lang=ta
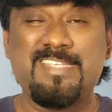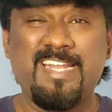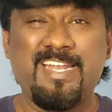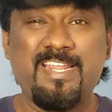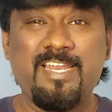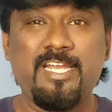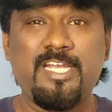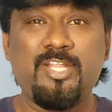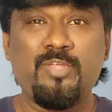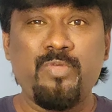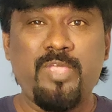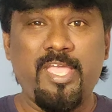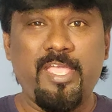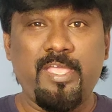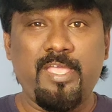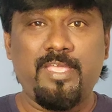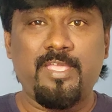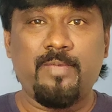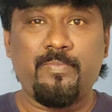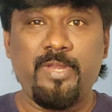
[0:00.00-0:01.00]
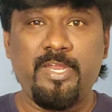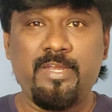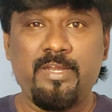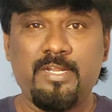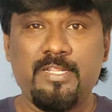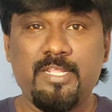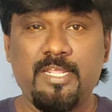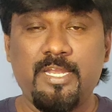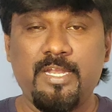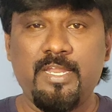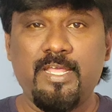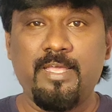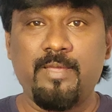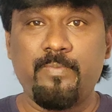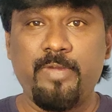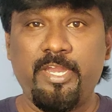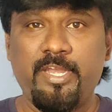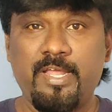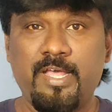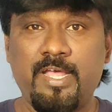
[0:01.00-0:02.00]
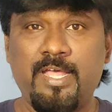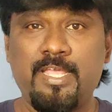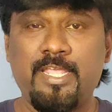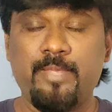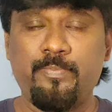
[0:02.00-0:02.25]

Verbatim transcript: ஜெனரேட்டிவ் ஏஐ அப்படின்றது என்ன அப்படின்னா